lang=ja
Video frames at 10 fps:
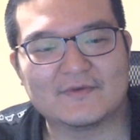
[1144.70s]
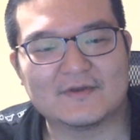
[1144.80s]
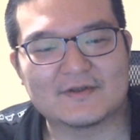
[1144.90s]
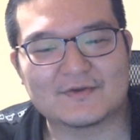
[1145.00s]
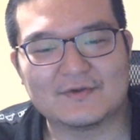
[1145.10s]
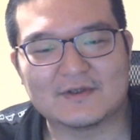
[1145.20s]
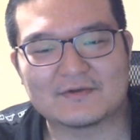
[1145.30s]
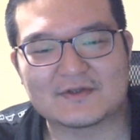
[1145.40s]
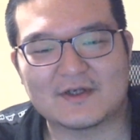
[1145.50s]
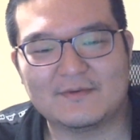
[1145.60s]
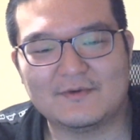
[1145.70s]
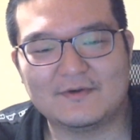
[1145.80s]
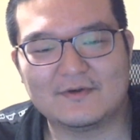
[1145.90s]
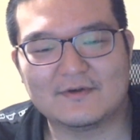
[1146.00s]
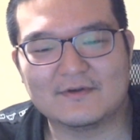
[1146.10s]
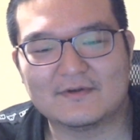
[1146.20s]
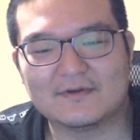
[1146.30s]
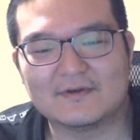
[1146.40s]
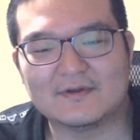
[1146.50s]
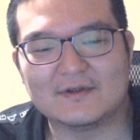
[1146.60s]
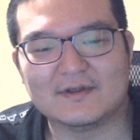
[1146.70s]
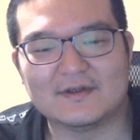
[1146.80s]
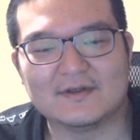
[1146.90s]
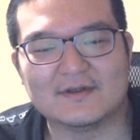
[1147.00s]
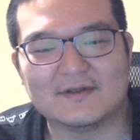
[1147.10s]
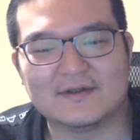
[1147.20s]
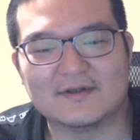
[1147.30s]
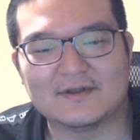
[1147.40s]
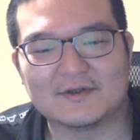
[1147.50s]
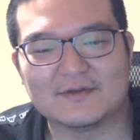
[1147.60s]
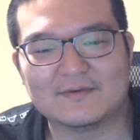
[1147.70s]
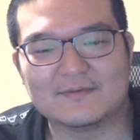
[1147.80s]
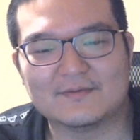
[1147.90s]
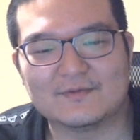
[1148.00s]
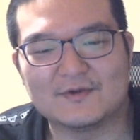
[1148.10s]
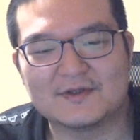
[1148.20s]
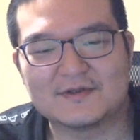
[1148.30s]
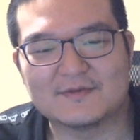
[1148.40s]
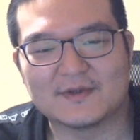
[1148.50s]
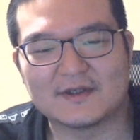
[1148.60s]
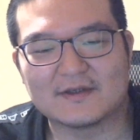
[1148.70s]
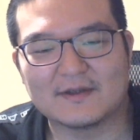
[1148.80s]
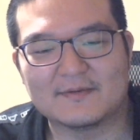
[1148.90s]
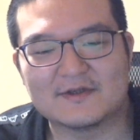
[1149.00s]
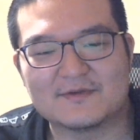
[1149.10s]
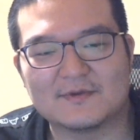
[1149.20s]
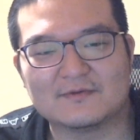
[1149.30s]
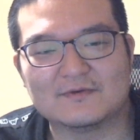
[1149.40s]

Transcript: うん、でその後しかも、えー、プリッツまで食べてしまう